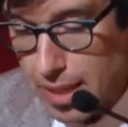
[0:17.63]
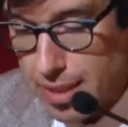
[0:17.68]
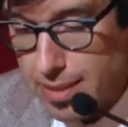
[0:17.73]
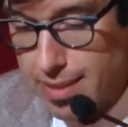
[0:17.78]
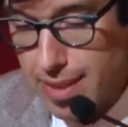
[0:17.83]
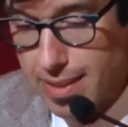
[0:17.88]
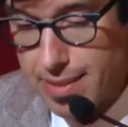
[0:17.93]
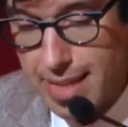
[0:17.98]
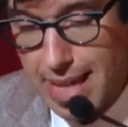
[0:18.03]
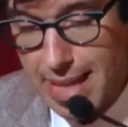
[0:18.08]

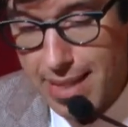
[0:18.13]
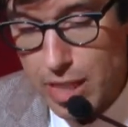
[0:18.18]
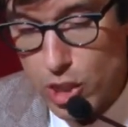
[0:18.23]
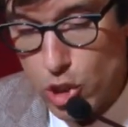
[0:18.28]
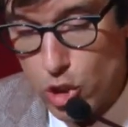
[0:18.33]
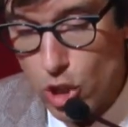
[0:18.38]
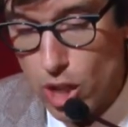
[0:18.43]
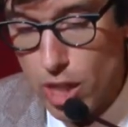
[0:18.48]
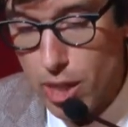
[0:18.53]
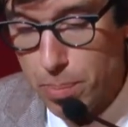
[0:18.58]
licenciada em
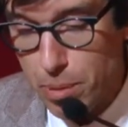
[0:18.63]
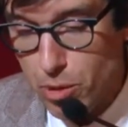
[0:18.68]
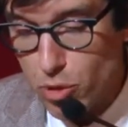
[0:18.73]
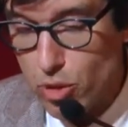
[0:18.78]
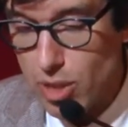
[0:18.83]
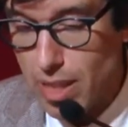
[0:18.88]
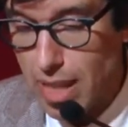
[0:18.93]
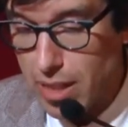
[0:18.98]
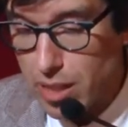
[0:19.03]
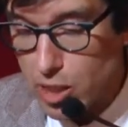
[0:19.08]
História pela
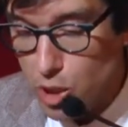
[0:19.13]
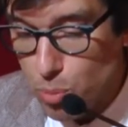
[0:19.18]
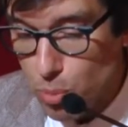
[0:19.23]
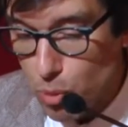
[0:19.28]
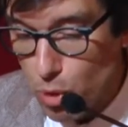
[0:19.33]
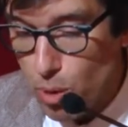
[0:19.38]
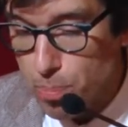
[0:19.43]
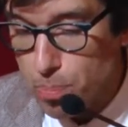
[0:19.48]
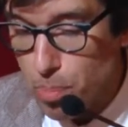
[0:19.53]
Universidade de Lisboa,